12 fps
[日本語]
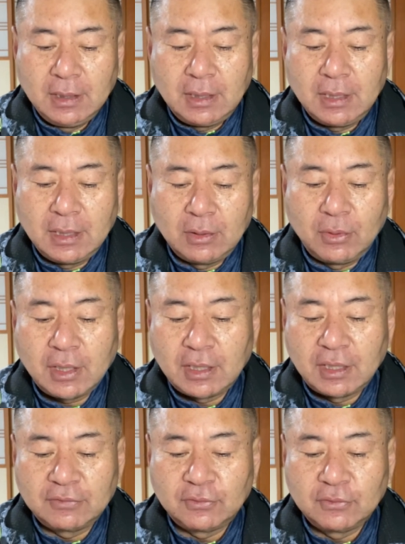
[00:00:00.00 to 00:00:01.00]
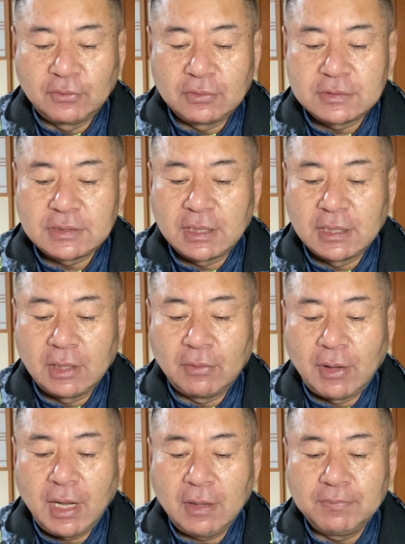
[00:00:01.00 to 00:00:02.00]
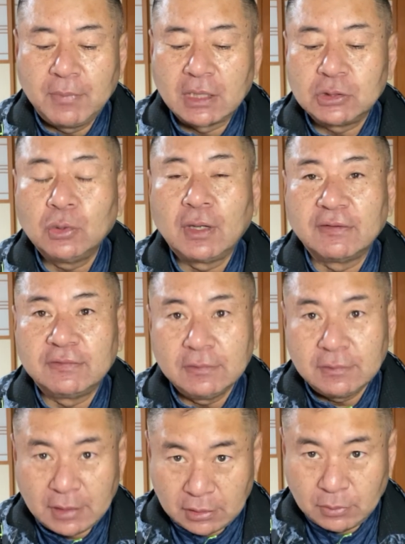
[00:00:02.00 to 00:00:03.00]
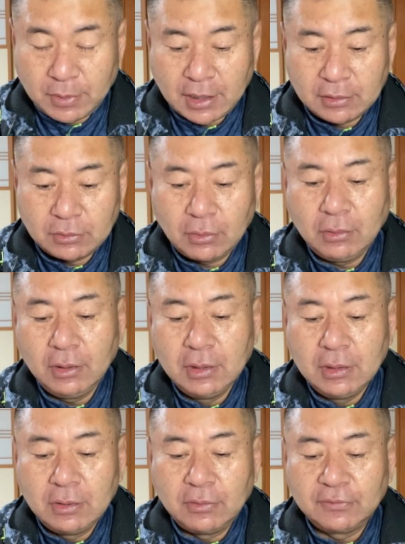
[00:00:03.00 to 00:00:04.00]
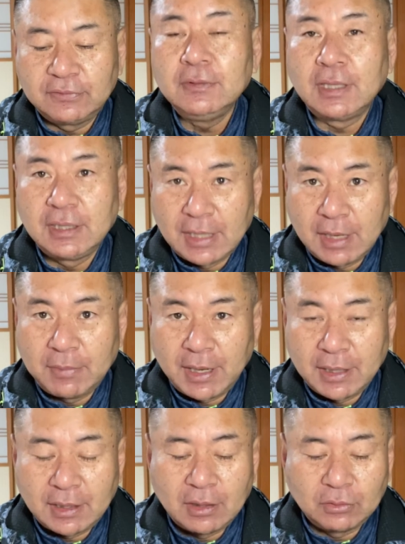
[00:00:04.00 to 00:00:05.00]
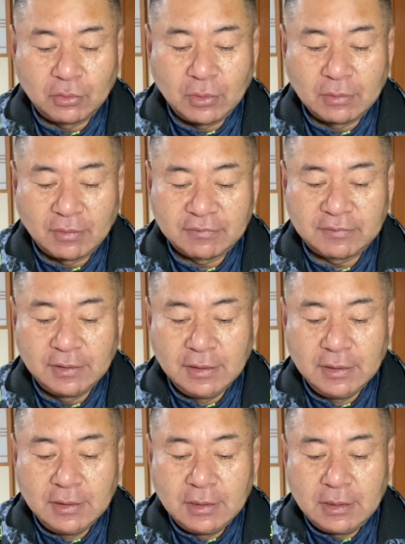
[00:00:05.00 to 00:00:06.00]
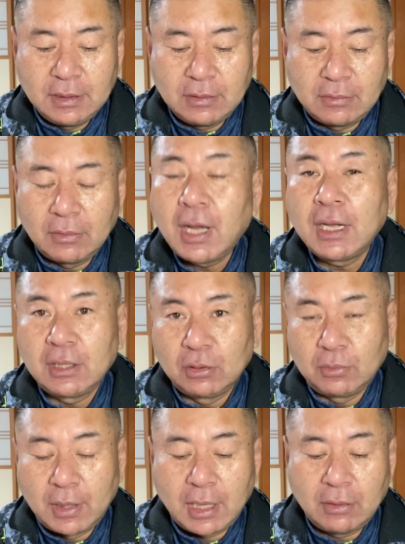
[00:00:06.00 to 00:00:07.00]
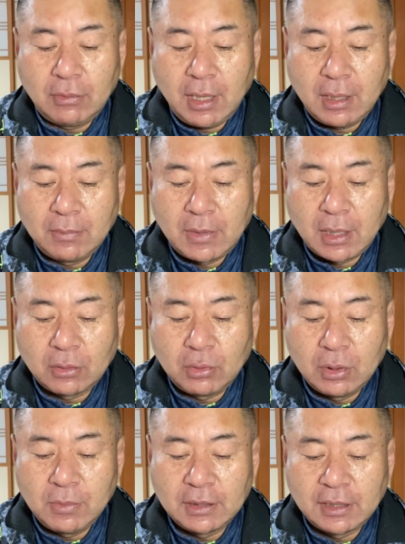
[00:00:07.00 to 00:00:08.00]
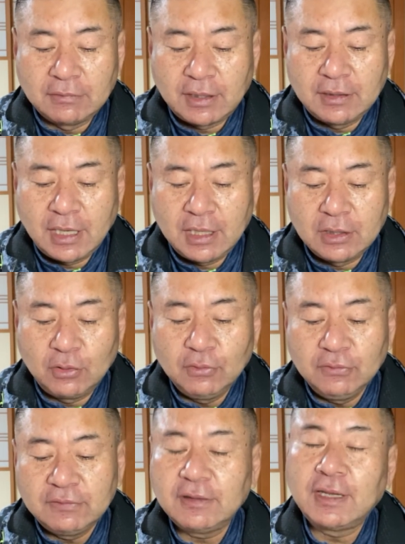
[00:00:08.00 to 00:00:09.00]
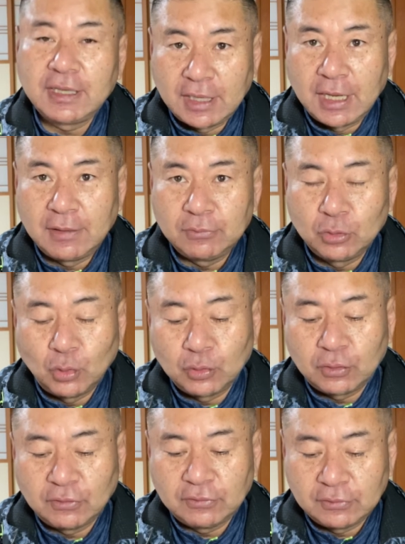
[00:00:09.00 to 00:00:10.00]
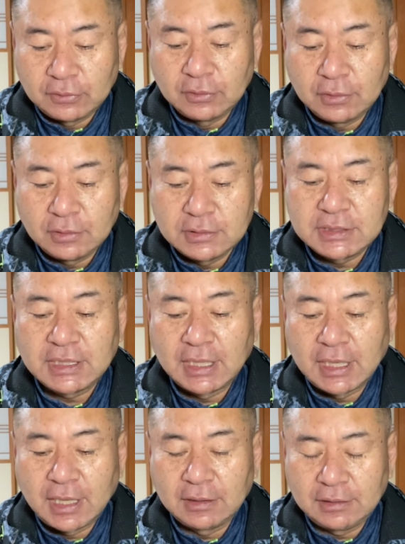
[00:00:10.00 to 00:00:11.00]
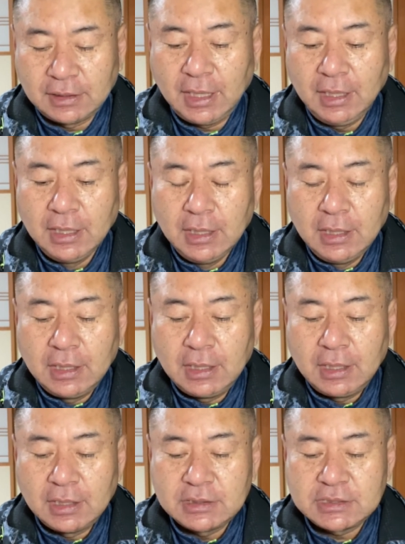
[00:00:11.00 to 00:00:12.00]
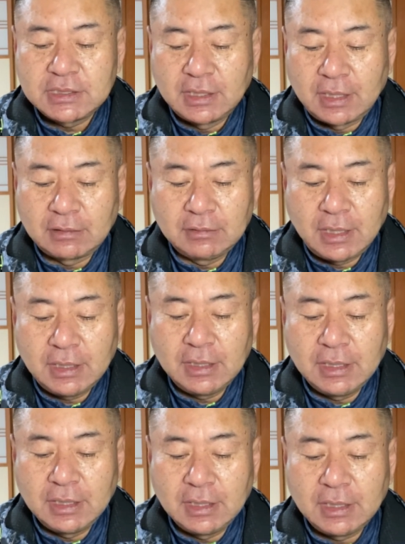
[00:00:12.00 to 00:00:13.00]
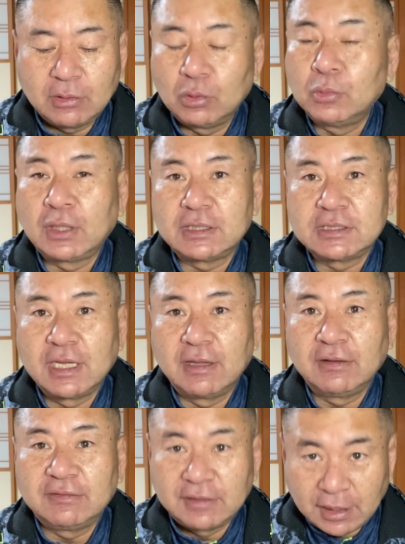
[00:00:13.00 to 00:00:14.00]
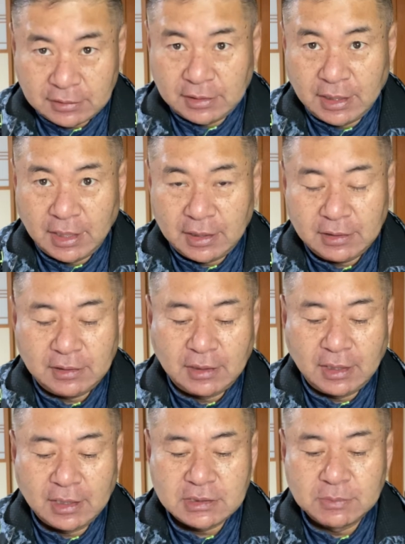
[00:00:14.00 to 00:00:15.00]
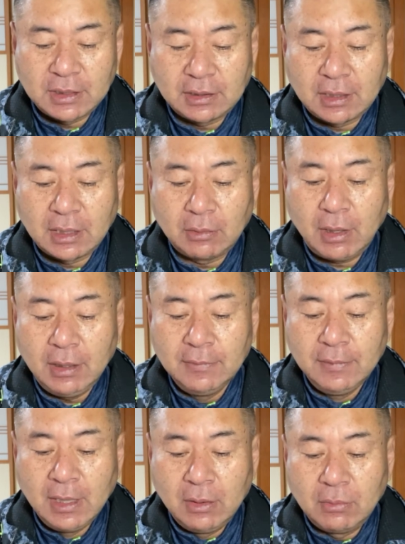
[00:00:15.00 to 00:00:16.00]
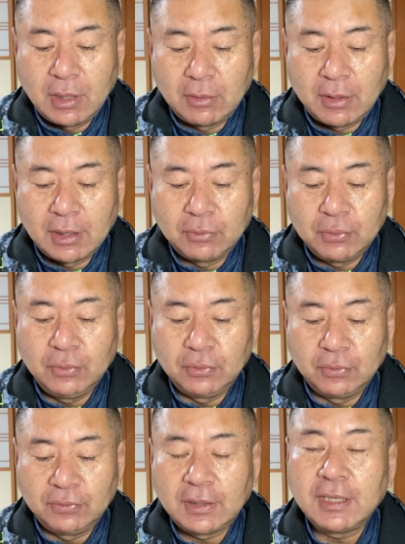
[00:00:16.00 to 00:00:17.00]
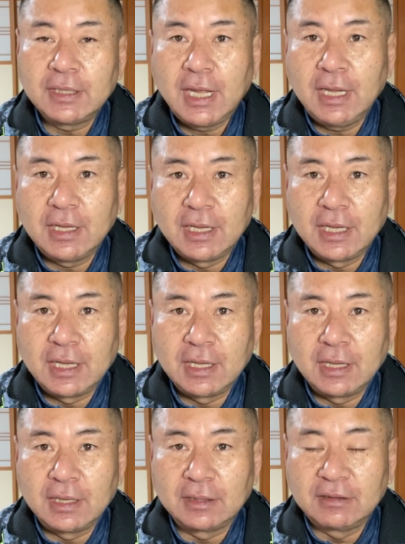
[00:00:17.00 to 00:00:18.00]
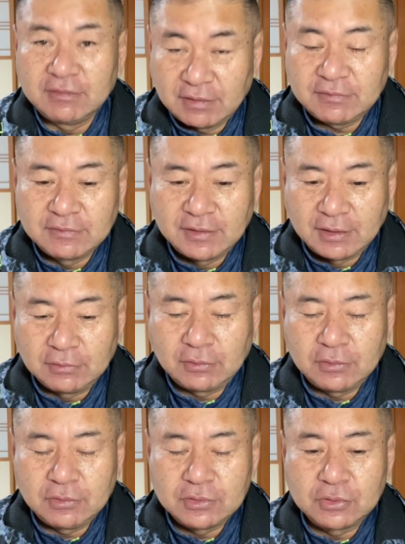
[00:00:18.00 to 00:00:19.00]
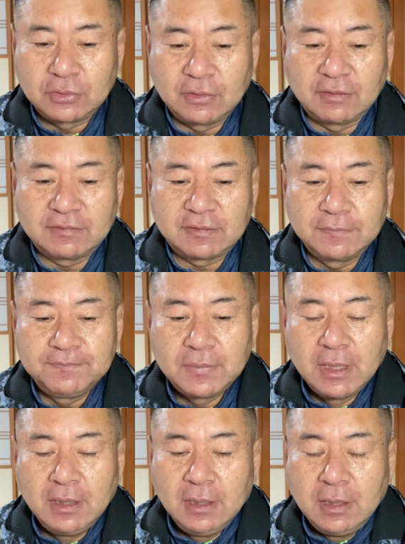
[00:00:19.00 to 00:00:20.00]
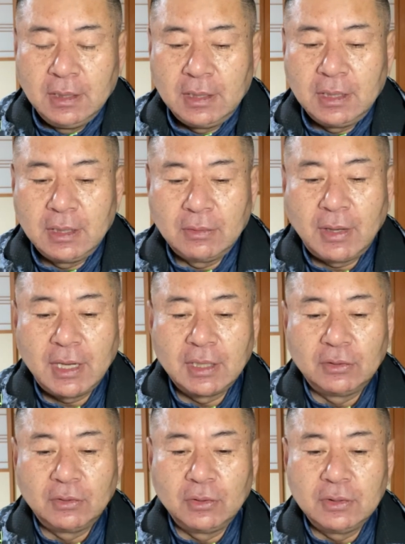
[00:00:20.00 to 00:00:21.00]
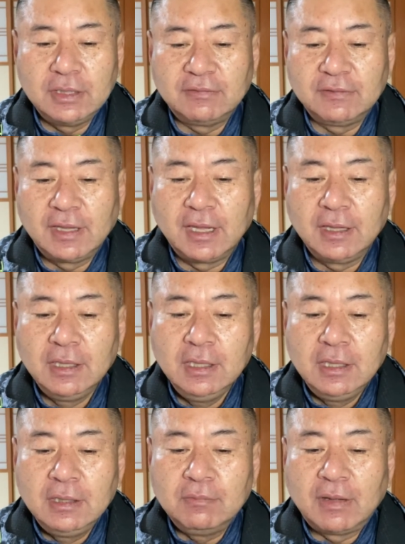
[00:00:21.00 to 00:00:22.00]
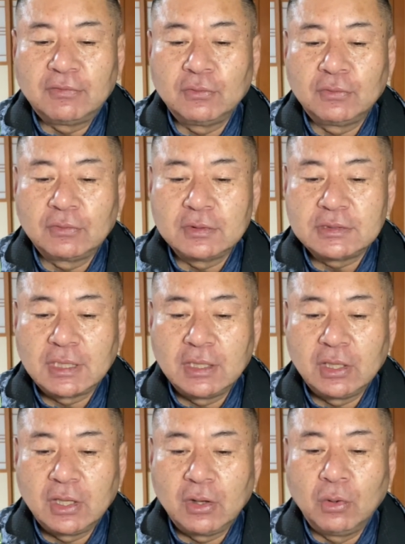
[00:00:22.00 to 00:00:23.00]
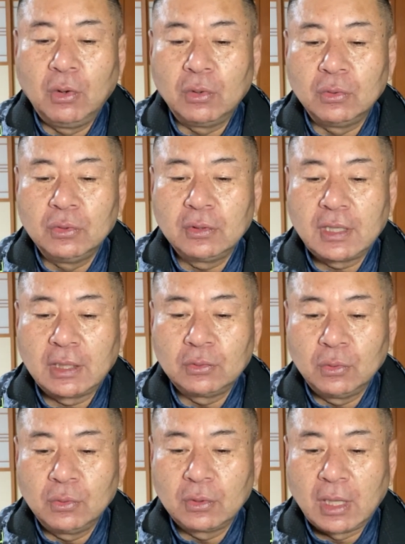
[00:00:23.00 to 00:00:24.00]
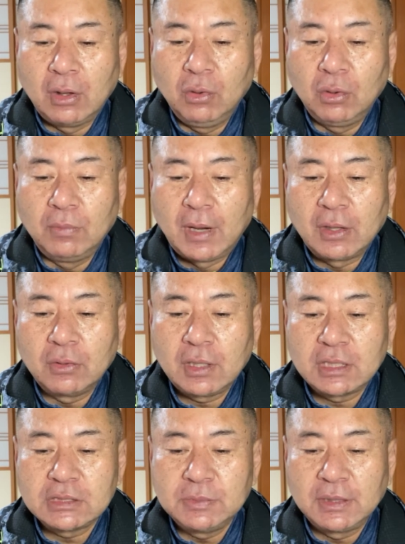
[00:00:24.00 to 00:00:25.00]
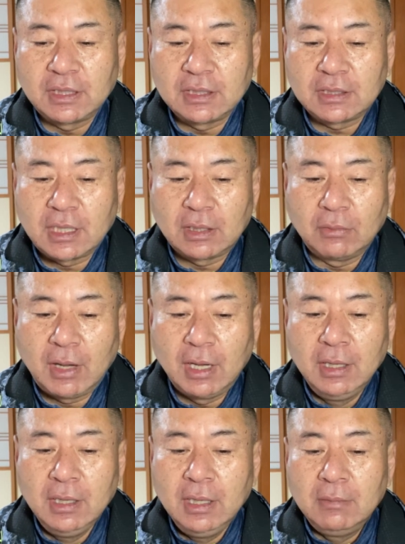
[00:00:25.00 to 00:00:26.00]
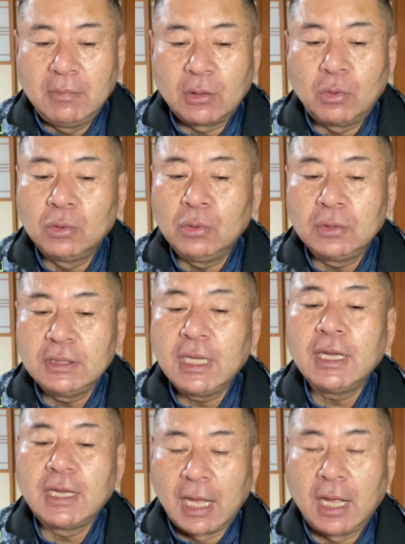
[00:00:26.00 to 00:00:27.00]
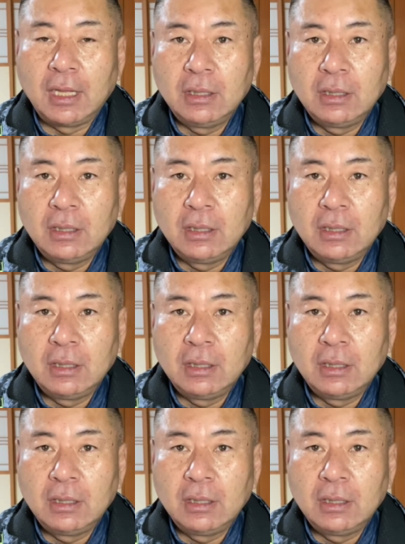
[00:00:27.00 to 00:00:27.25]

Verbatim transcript: えー、親から相続した家は、まあ、人が住んでいる場合と、住んでいない場合があると思います。えー、我が家の場合は、まあ、これまで最大4世代が同居する時期があって、えー、父が亡くなり、子供たちが巣立っていってしまってからは、我々夫婦2人が、あ現在住んでいるという状況です。え我が家のようにですね、まあ、相続した家を売るかどうかを迷い始めたきっかけは、まあ、この家が